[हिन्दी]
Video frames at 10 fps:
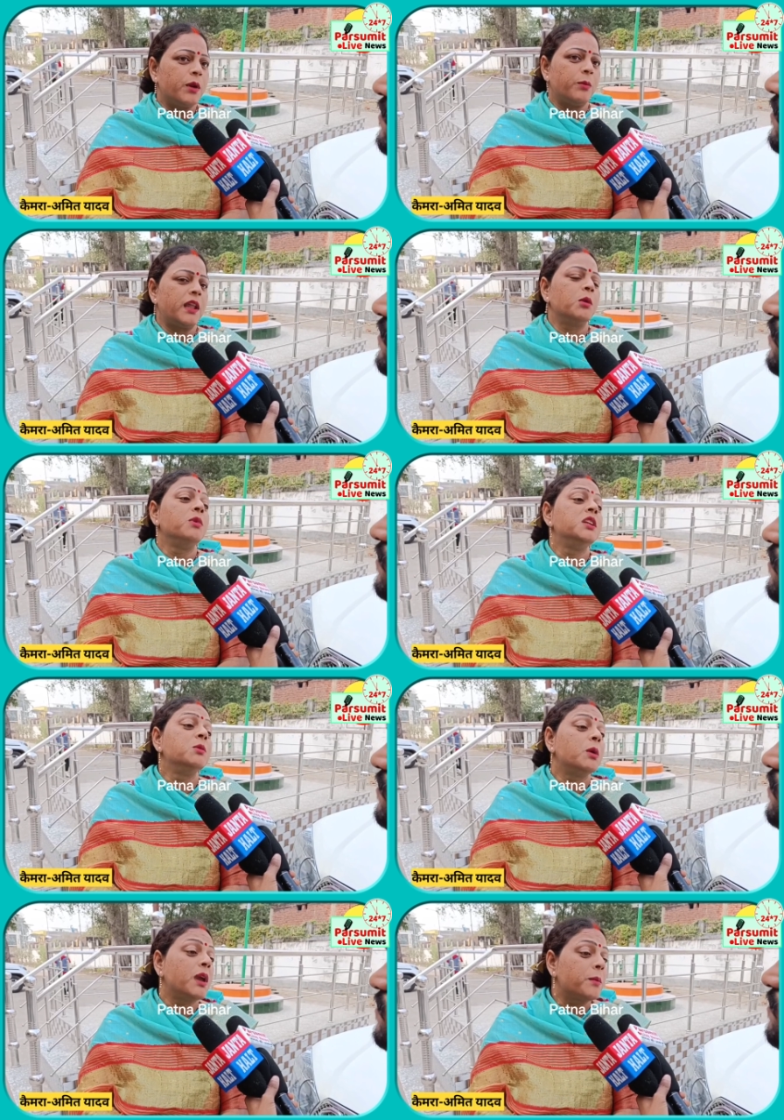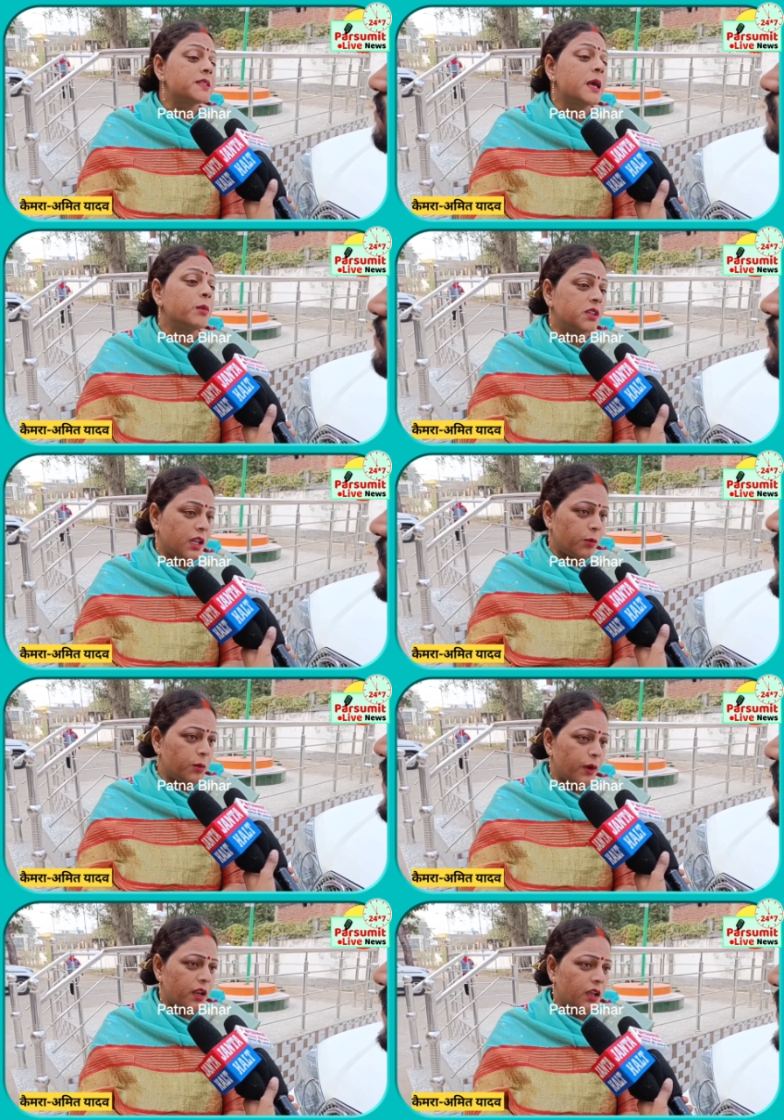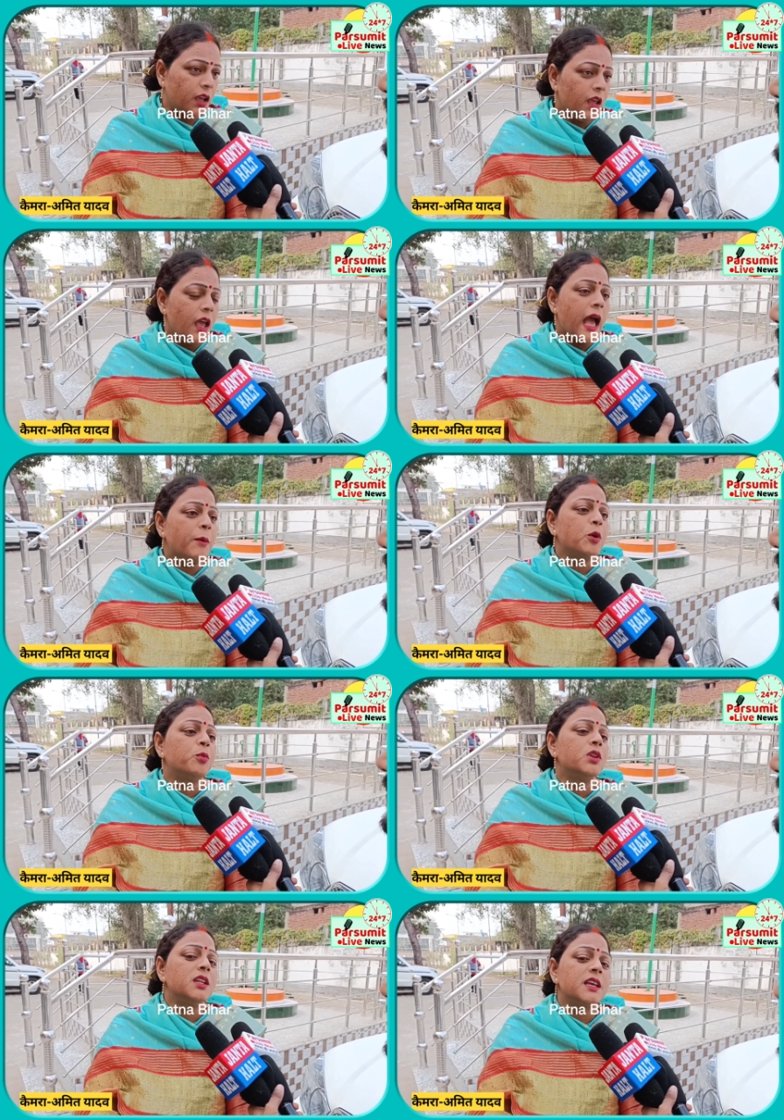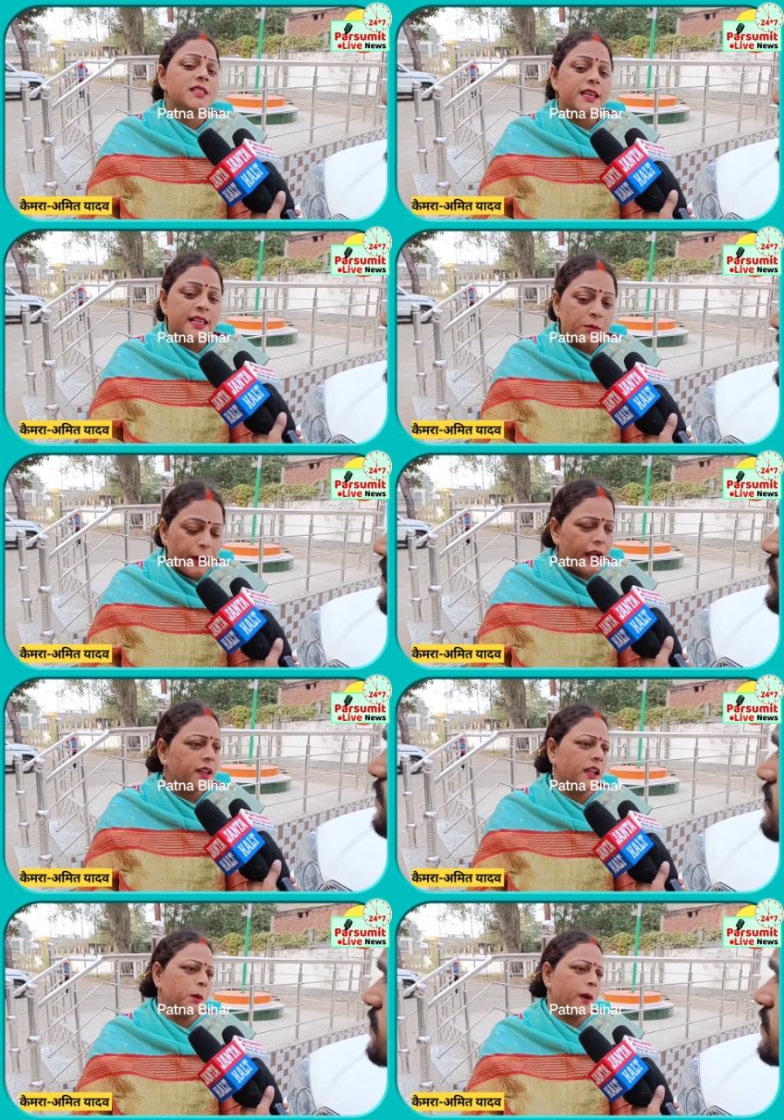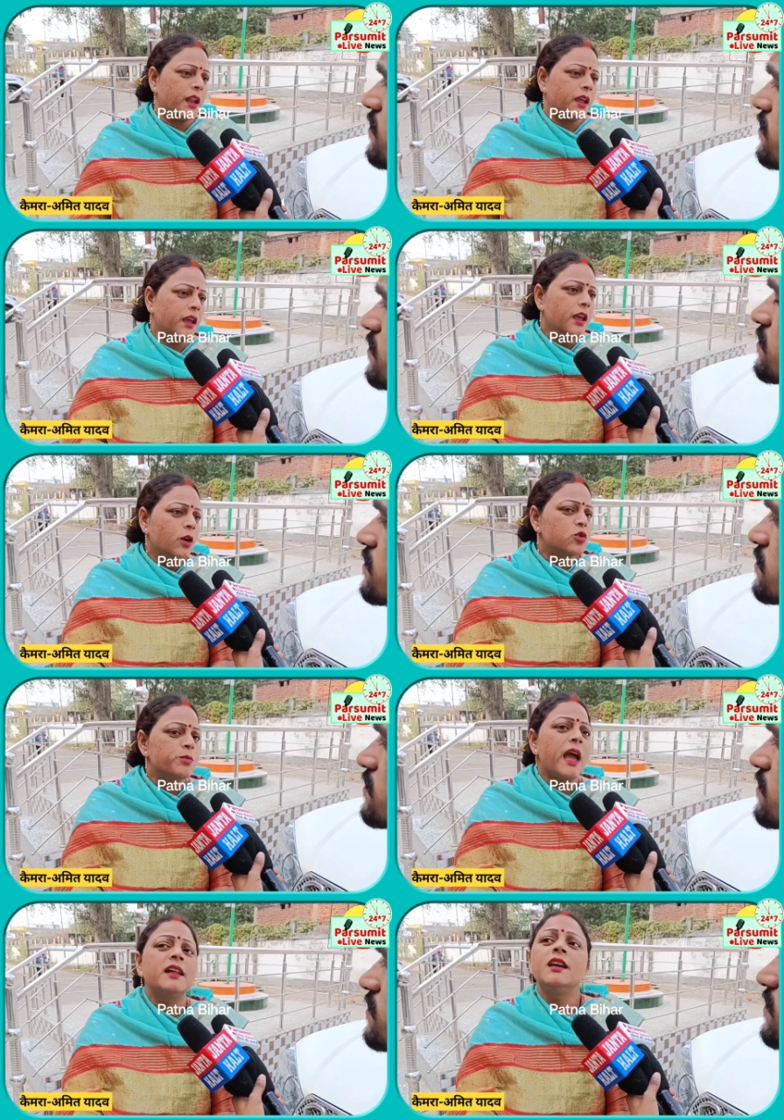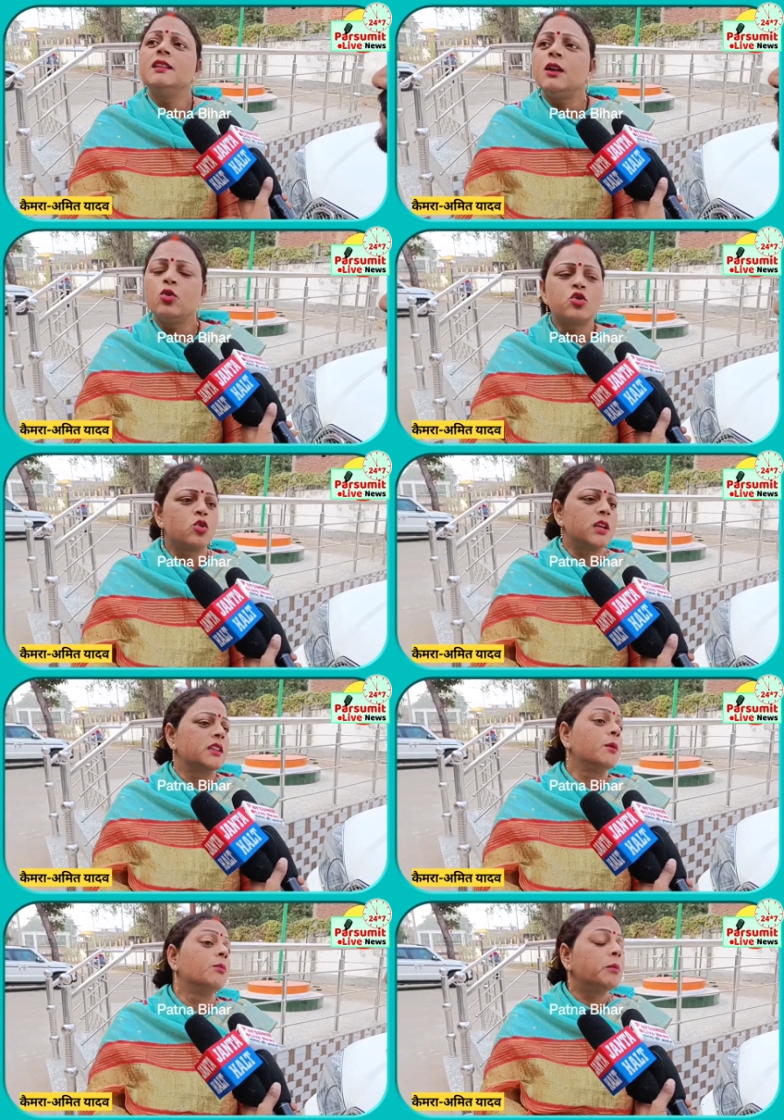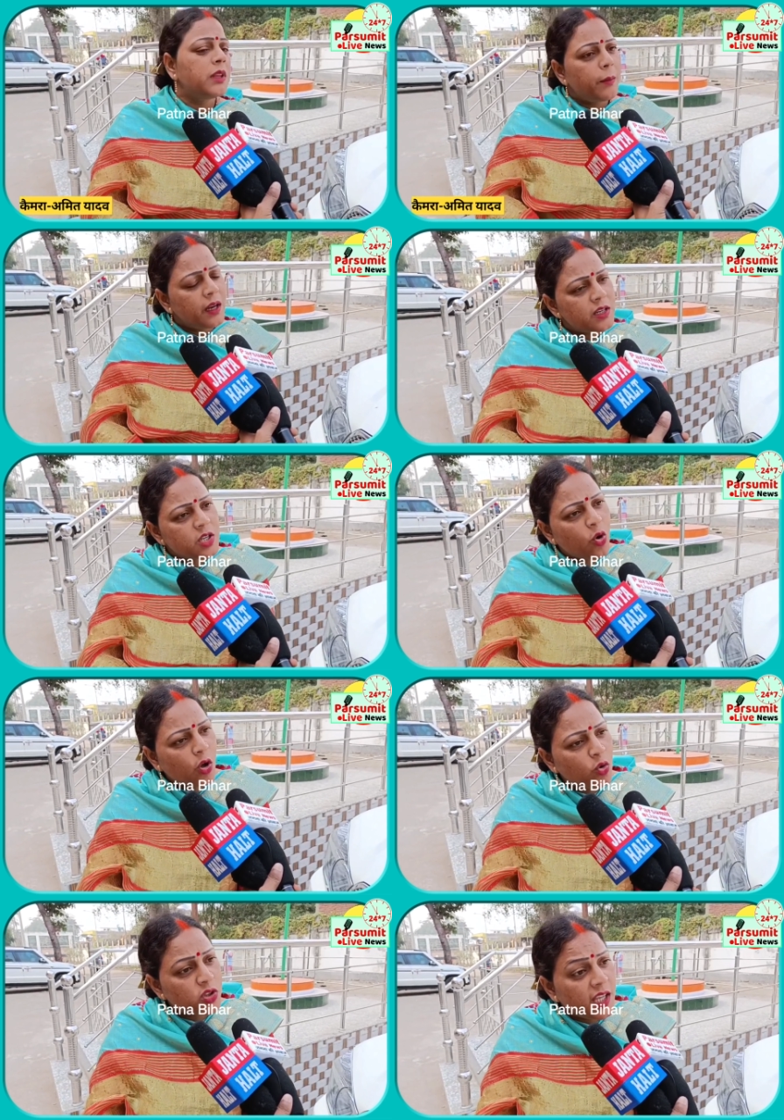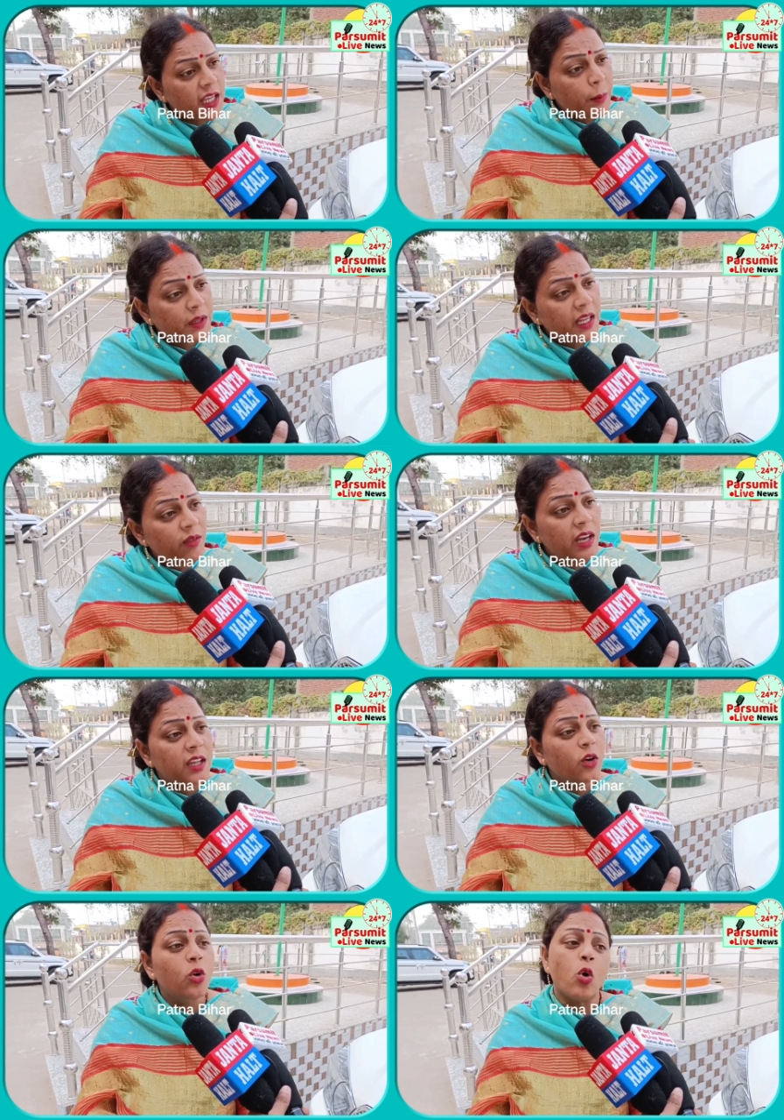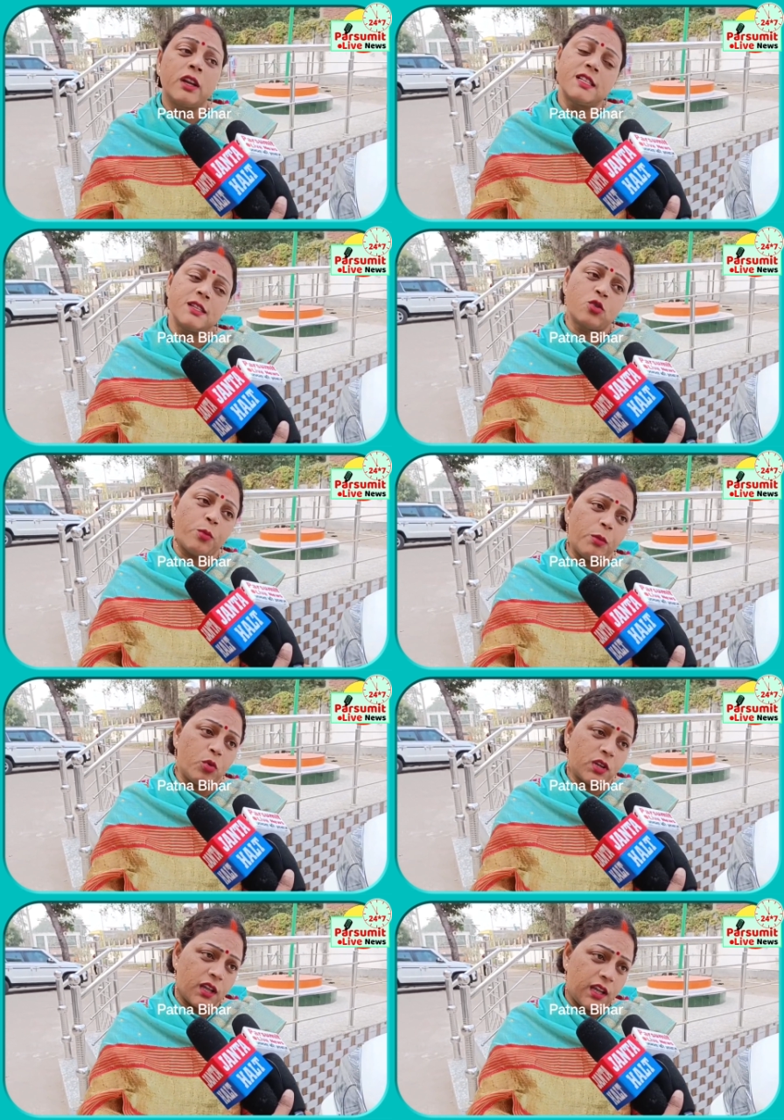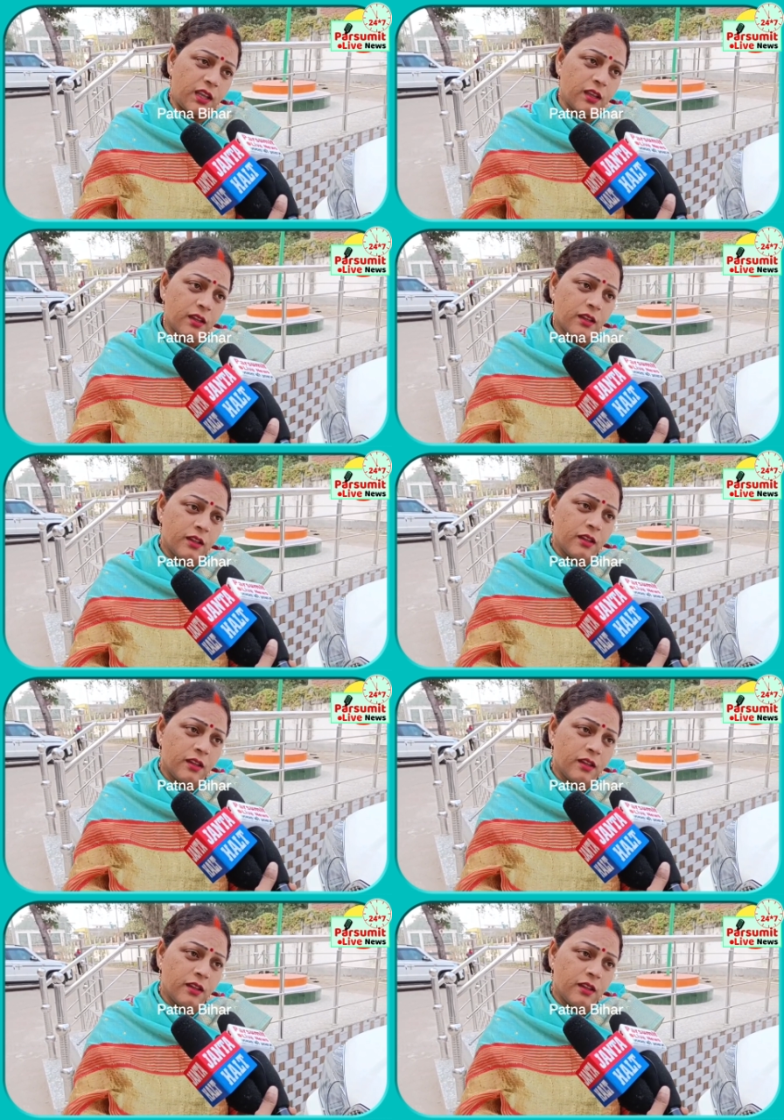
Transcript: कहाँ बन पा रही है मीटिंग में भी आपकी सहमति नहीं बन पा रही है आप लोग पूरी तरीके से एक साथ बैठ नहीं पा रहे हैं उसमें आधे इधर रुष्ट हो जाते हैं ममता बनर्जी कौन होती है ये बताने वाली कि कांग्रेस किसको प्रमोट करेगी